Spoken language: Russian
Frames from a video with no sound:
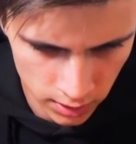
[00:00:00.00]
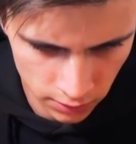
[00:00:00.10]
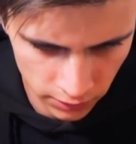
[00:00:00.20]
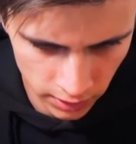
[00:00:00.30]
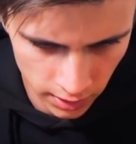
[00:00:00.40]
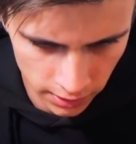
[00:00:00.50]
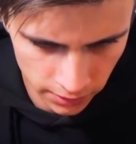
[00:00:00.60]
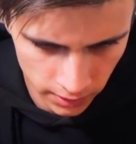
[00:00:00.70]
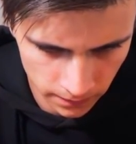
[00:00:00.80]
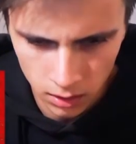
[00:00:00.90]
за
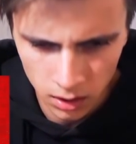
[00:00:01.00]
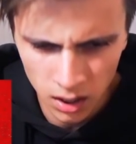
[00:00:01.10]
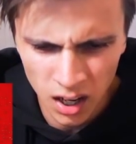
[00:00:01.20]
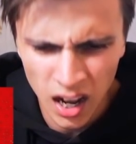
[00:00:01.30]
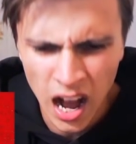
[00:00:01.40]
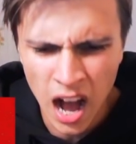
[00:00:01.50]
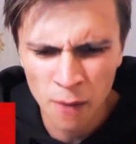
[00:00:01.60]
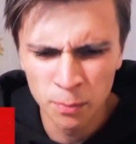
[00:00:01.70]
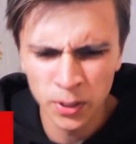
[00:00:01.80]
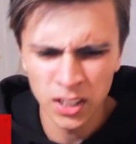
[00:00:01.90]
фотографии?
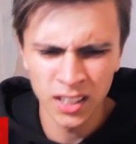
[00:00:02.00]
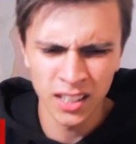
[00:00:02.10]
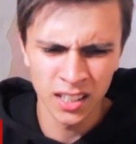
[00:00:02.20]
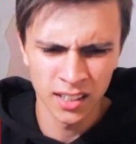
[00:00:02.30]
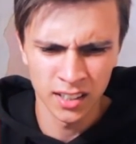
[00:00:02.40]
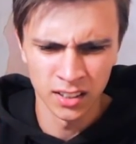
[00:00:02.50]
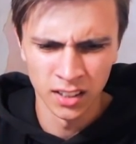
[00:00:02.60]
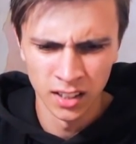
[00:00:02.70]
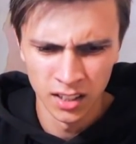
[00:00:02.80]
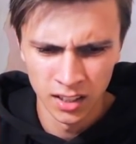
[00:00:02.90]
А, блин!
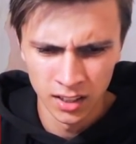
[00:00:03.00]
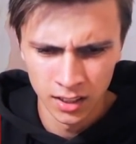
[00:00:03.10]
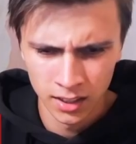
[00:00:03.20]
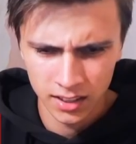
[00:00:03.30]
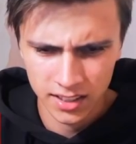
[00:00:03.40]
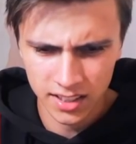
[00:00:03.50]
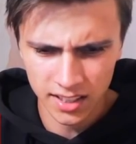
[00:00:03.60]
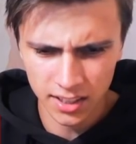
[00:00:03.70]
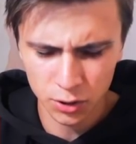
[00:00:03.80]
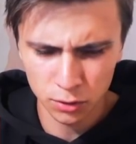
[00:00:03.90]

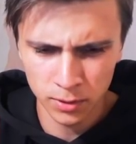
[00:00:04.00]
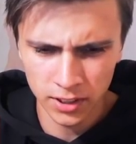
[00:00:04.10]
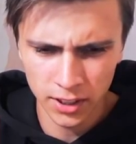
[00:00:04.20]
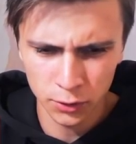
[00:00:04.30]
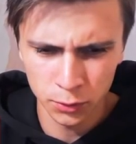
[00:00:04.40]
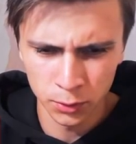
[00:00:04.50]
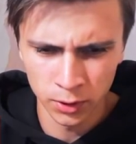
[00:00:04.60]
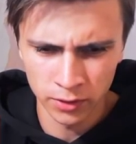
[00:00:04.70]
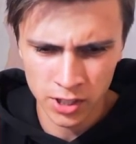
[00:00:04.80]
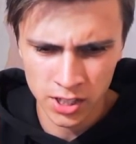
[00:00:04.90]
Здесь отрубленное
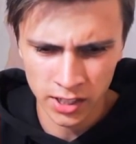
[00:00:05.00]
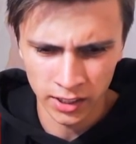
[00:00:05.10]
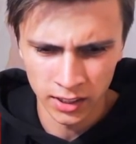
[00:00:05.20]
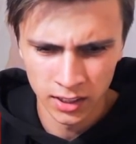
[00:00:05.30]
туловище.